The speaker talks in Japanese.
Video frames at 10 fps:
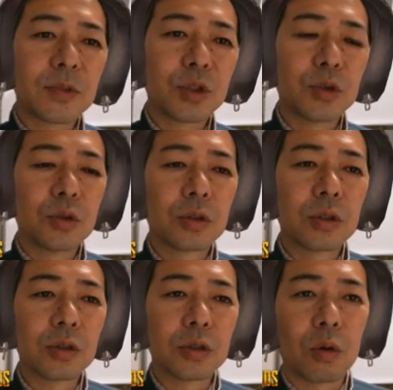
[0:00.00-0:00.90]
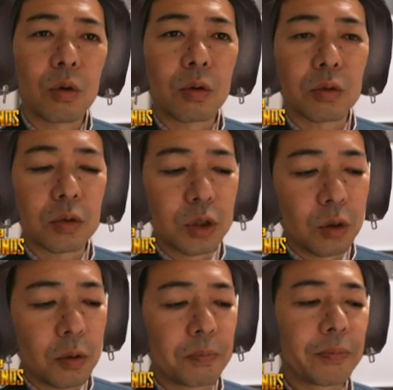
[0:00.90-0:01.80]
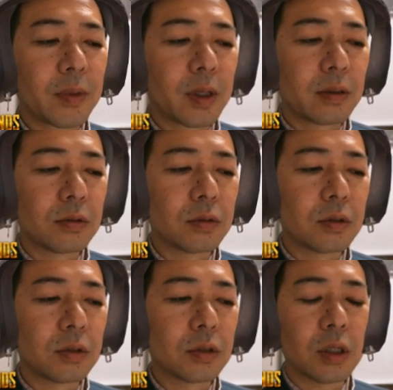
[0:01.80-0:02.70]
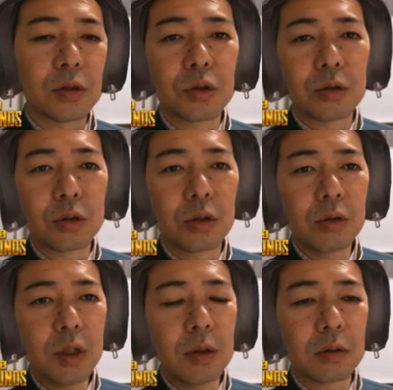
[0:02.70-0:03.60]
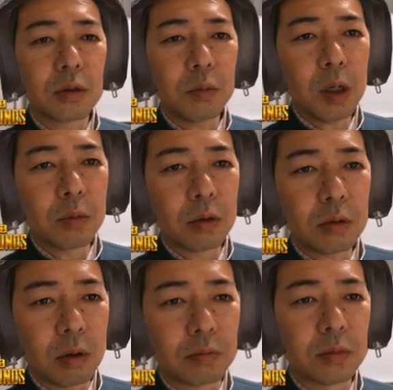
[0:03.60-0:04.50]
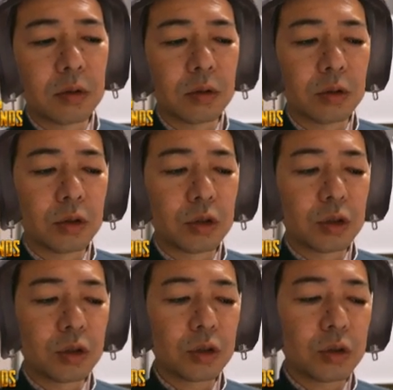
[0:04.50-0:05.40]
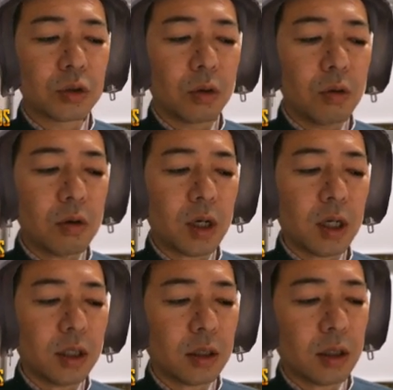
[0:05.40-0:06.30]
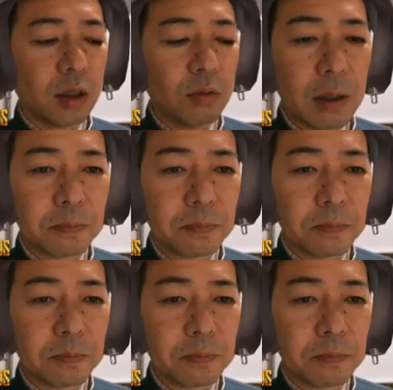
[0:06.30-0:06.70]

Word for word: 優秀賞、今年のにせんじゅうきゅうねん車屋ボールド優秀賞を飾ったのは、